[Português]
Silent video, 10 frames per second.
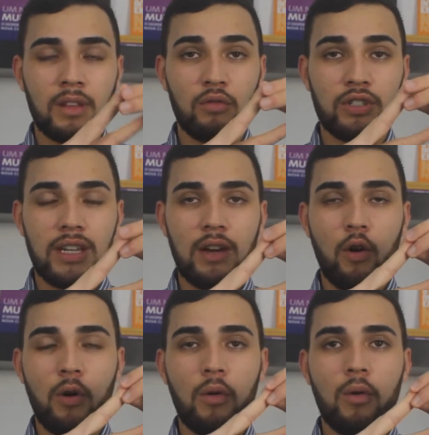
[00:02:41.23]
Você
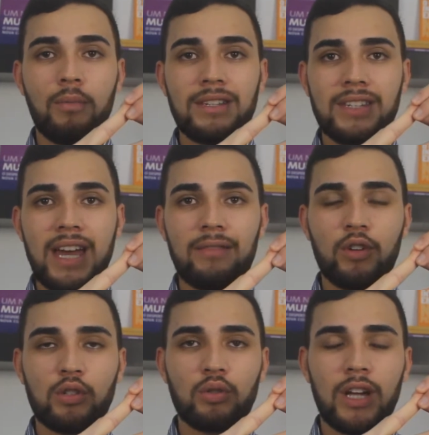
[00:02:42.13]
observa o
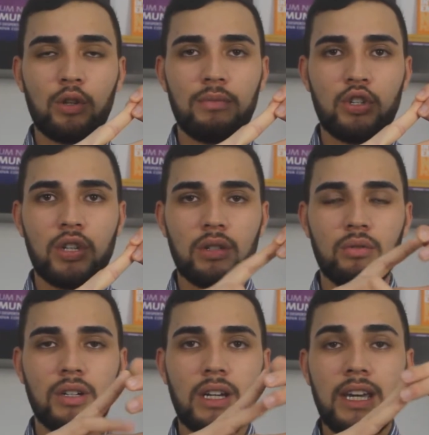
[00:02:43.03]
resultado obtido